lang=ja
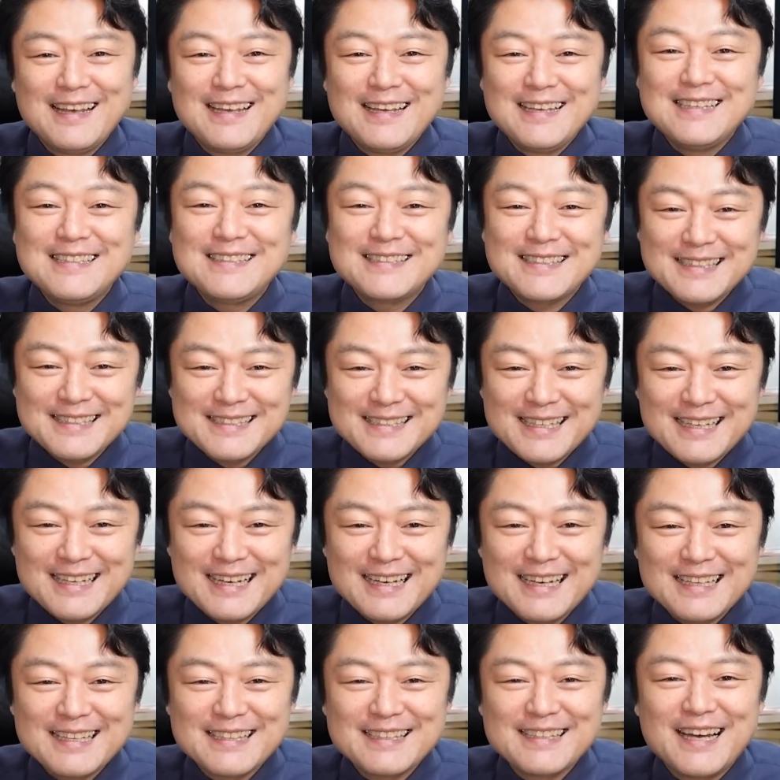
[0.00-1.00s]
いささ
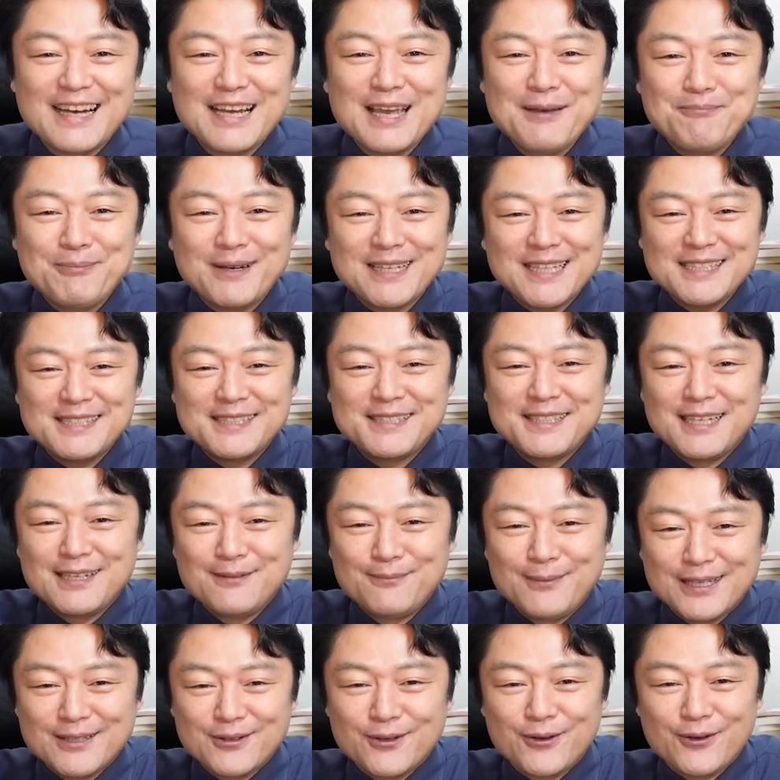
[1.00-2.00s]
か投げっぱなし
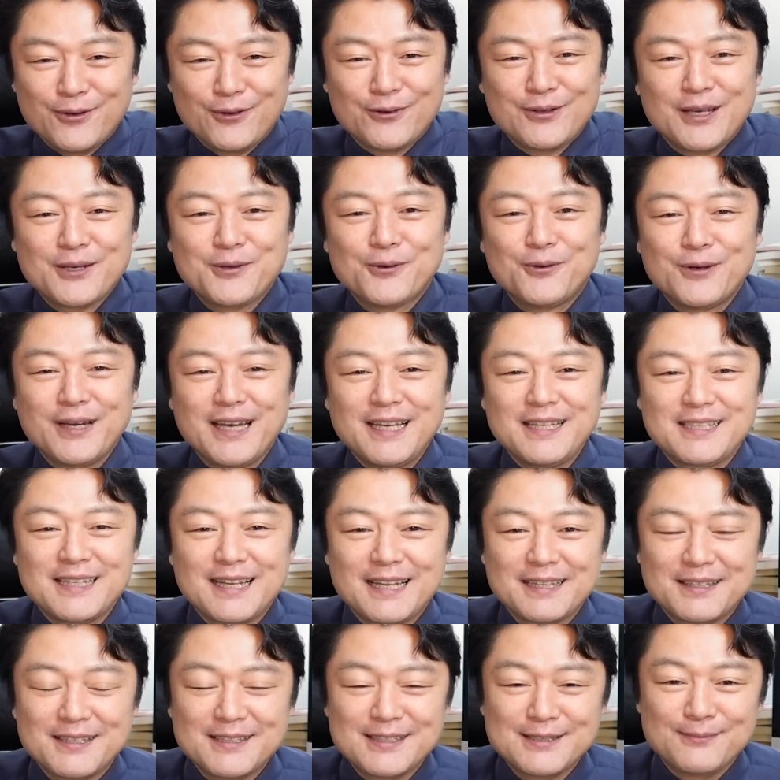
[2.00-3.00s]
ジャーマンのような表現に
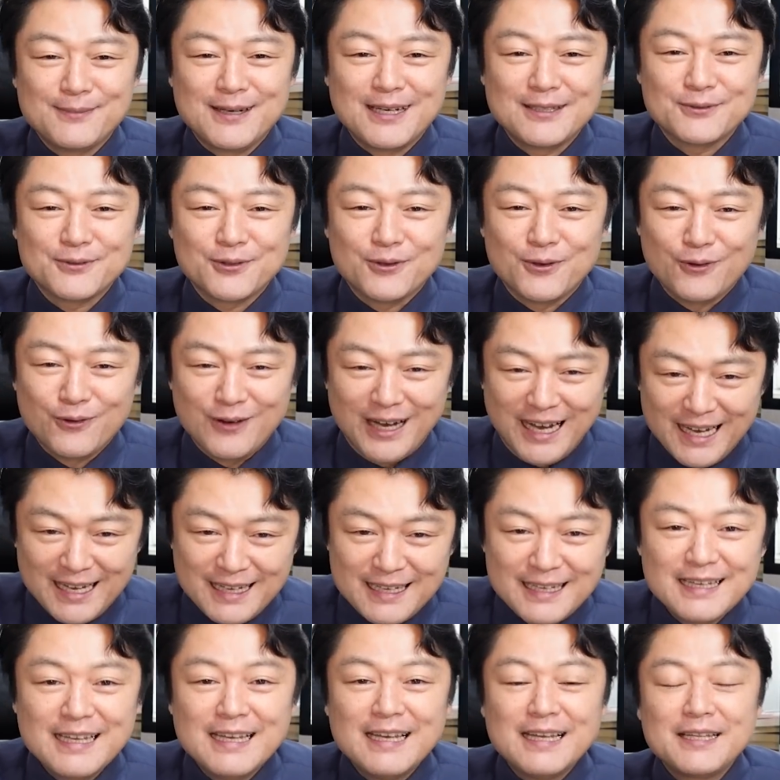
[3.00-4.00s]
なってしまうのは、
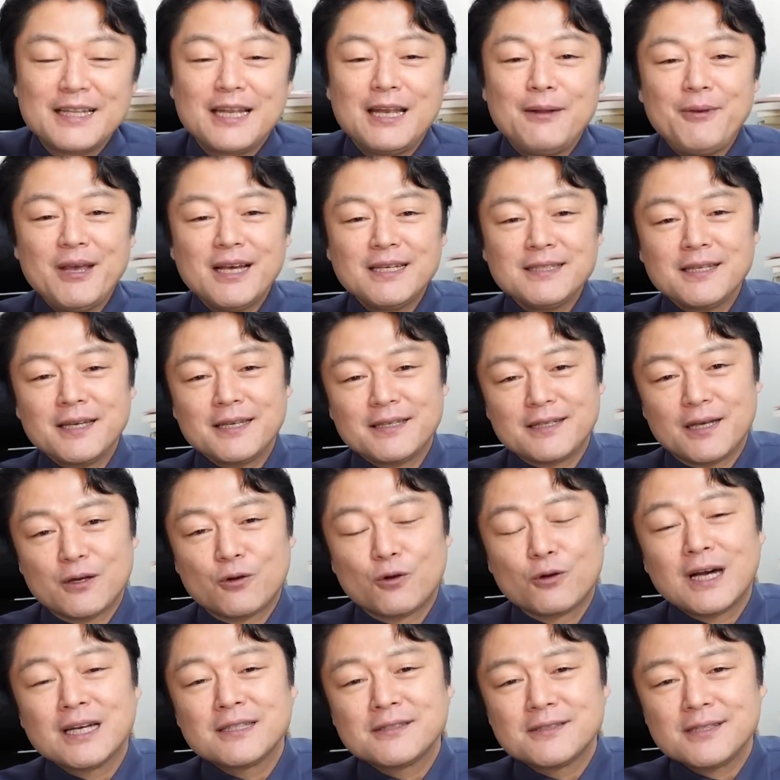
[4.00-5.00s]
テレビ朝日で
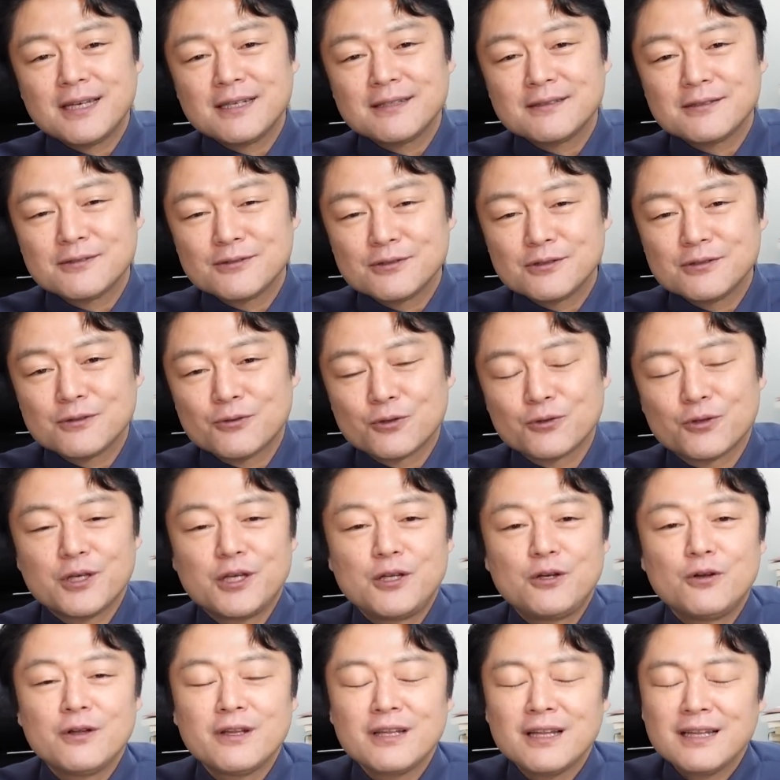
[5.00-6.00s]
ご活躍するこの
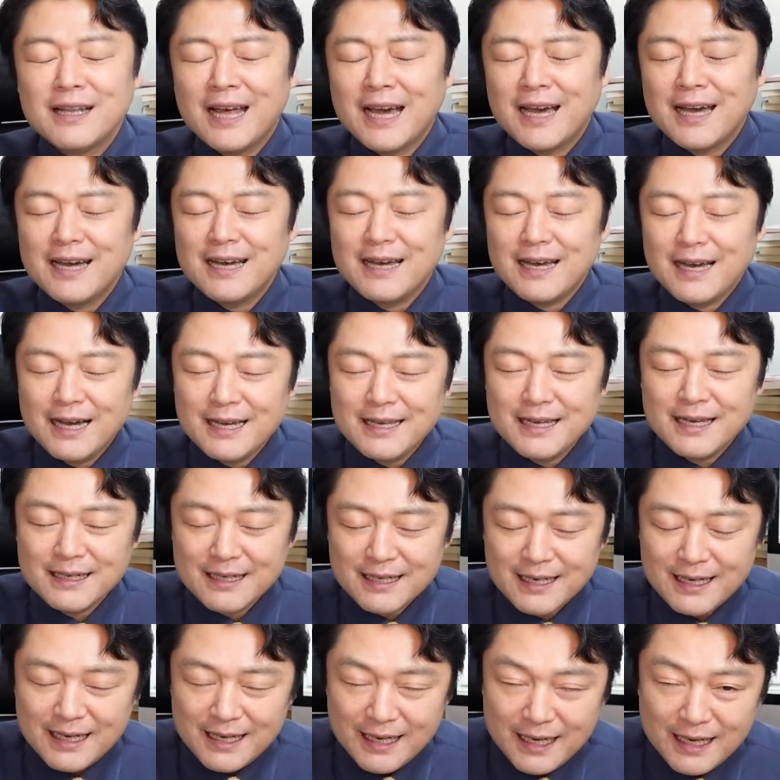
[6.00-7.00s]
弘中彩
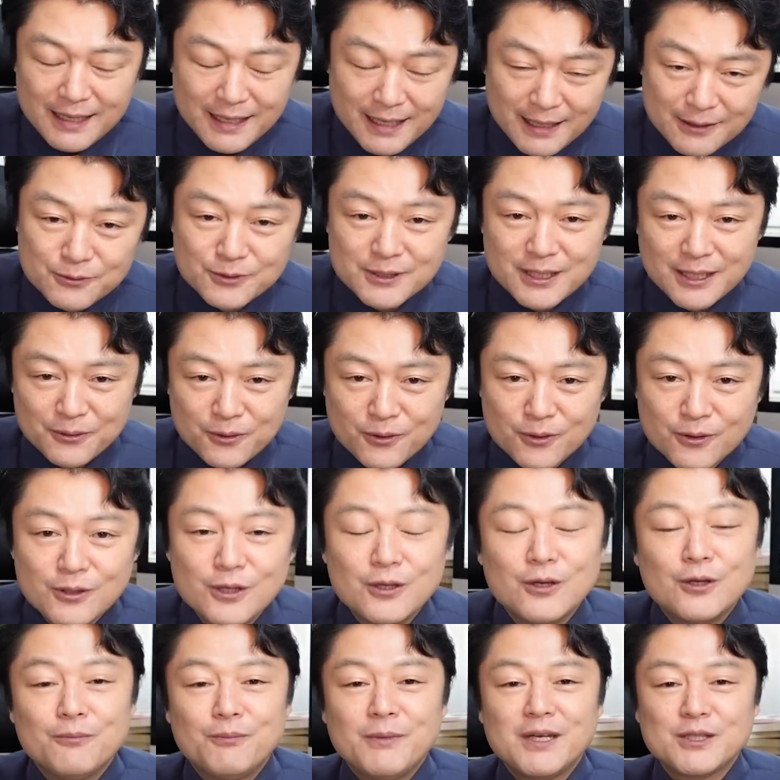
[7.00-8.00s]
香アナウンサーの、
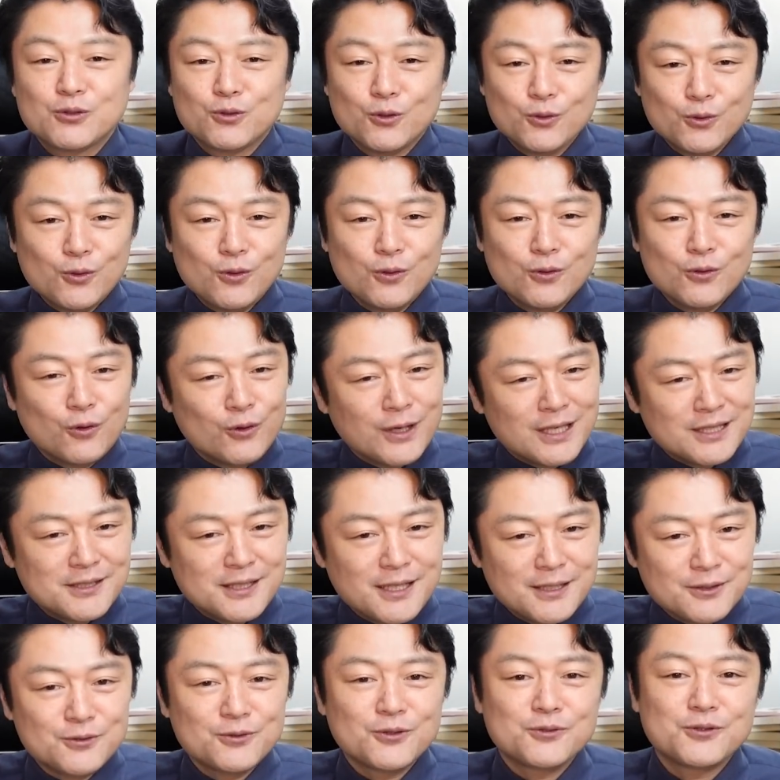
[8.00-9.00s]
まあそのご活
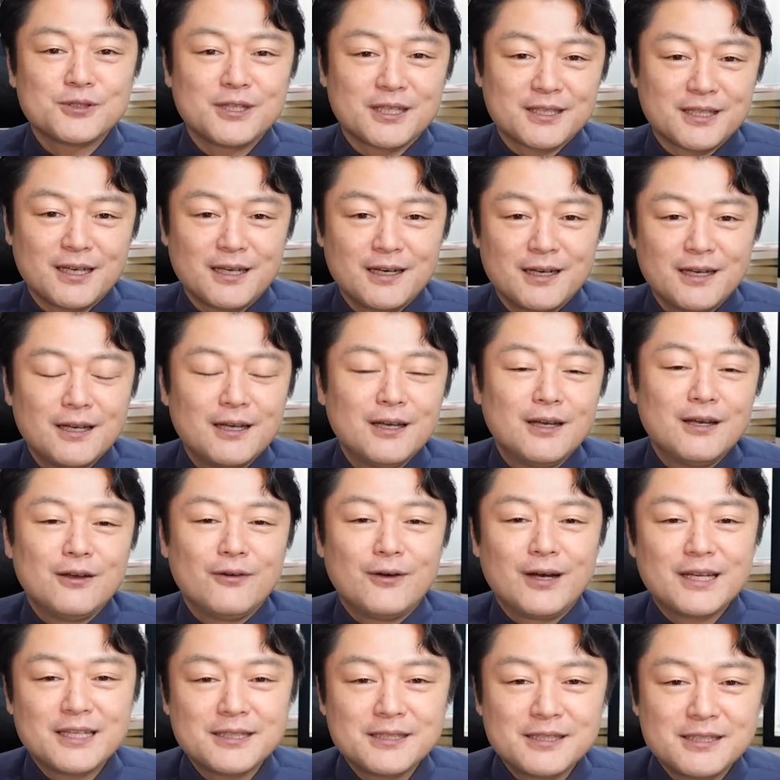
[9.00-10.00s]
躍の姿、
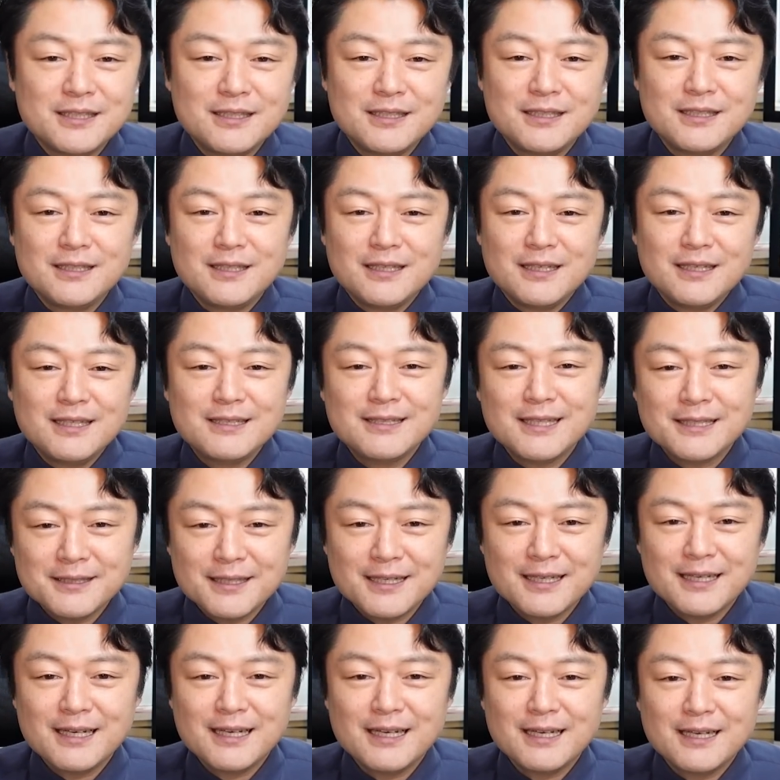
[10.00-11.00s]
私、いさ
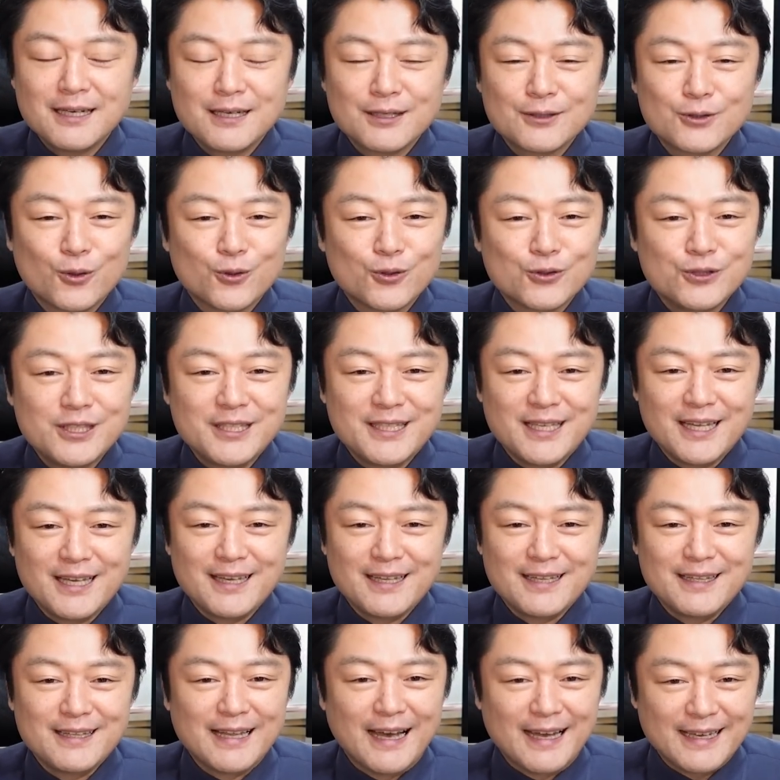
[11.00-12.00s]
さか得意
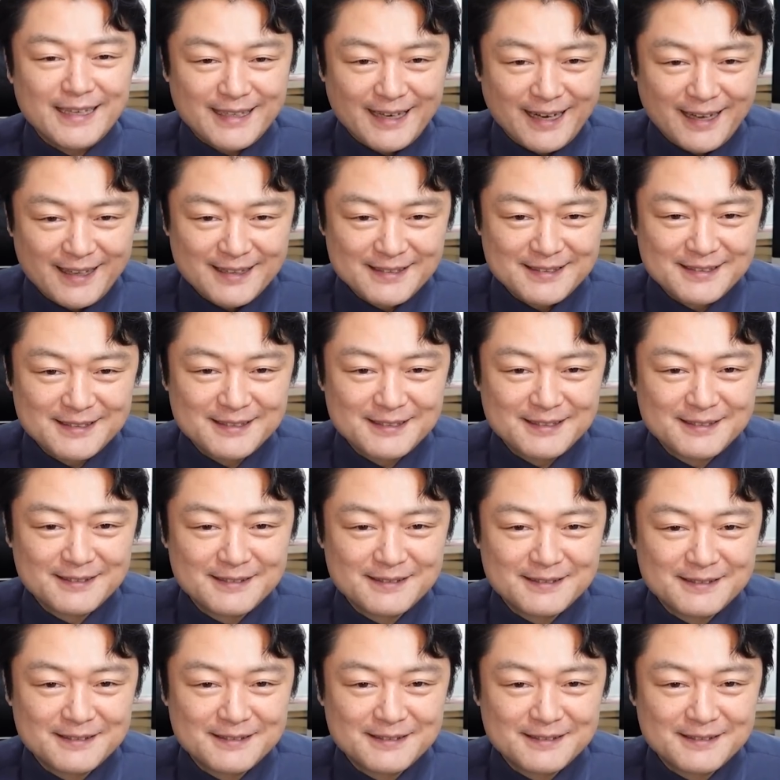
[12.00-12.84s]
でないからです。